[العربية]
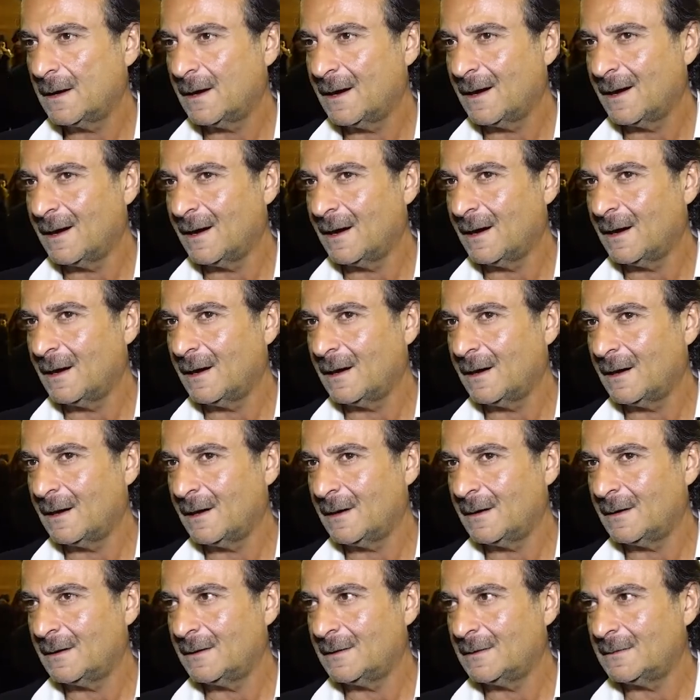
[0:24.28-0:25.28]

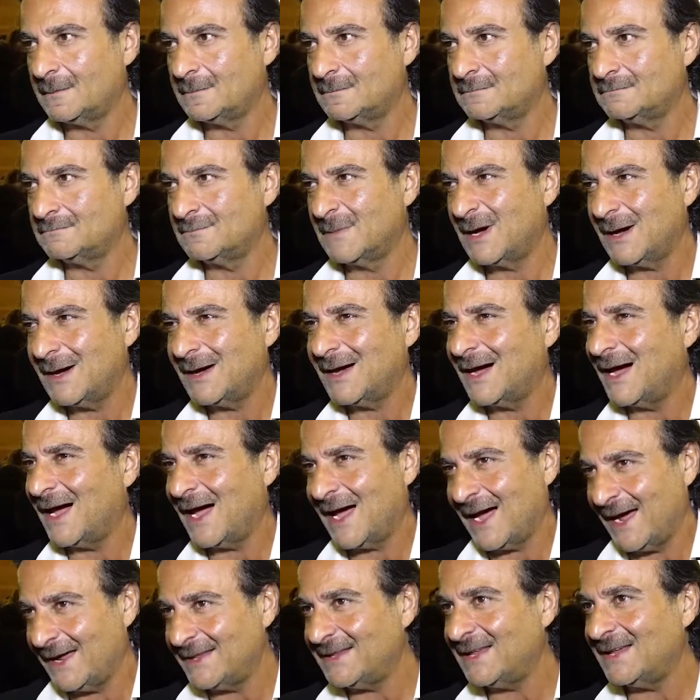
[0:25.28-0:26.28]
آه ما
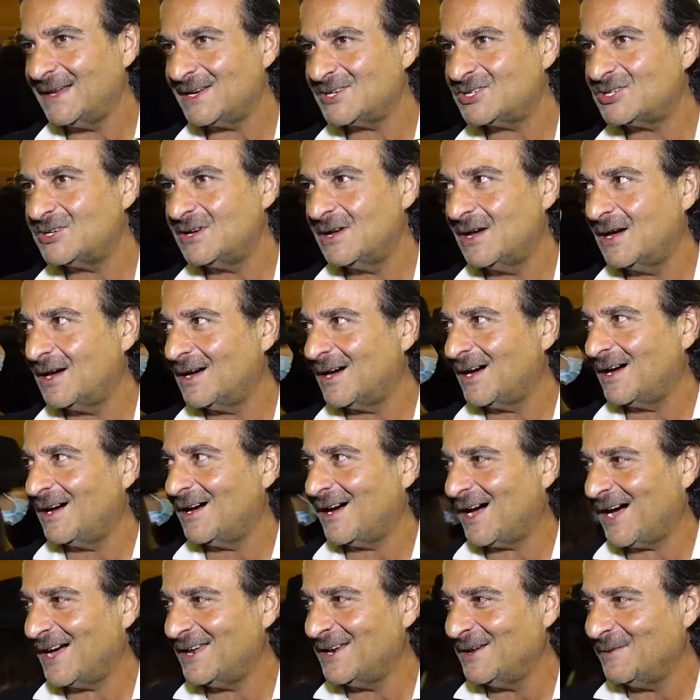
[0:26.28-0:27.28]
هيدي الاشياء
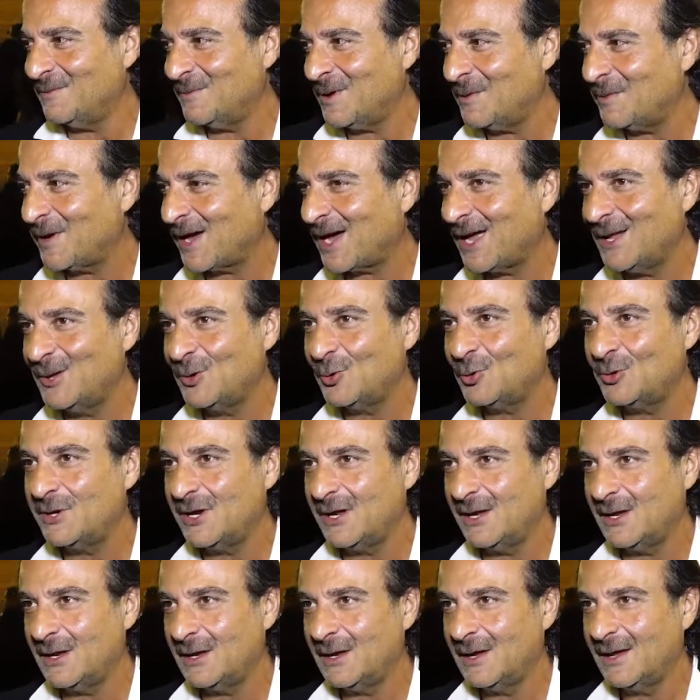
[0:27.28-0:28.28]
علي ما
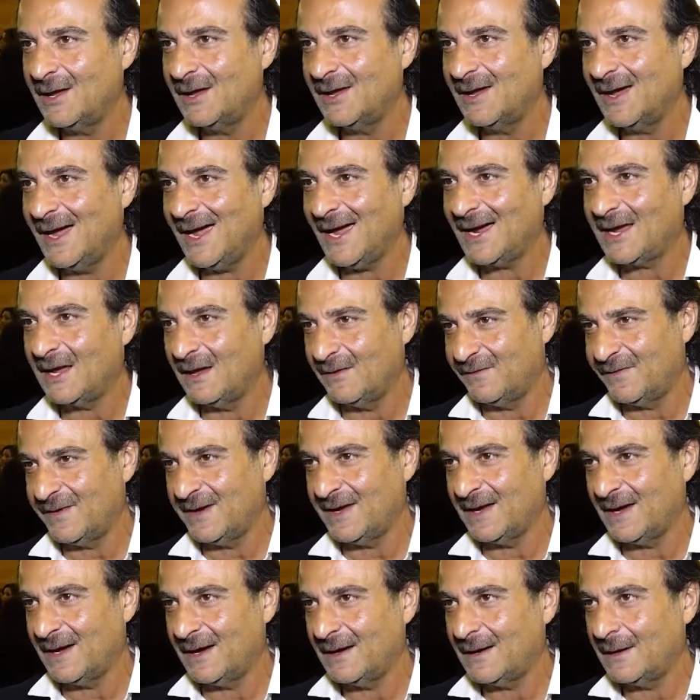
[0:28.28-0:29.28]
بيخلوني احكي
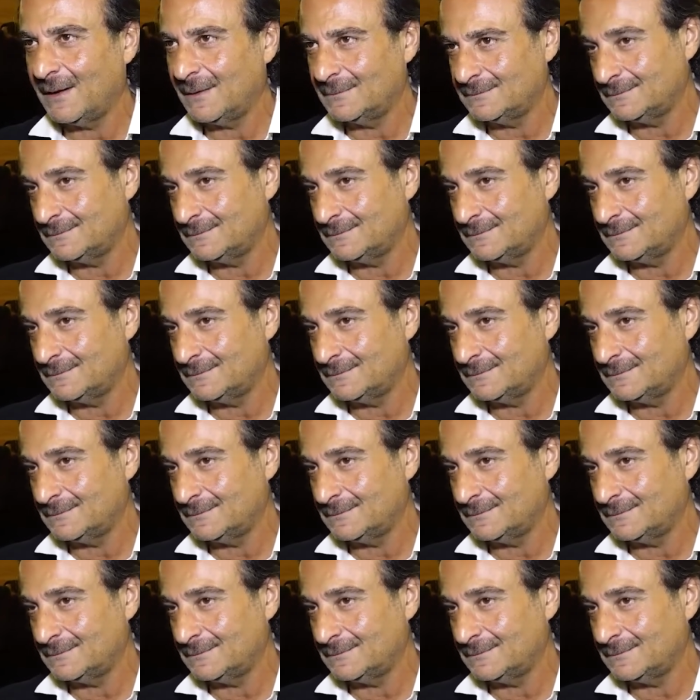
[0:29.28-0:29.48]
فيها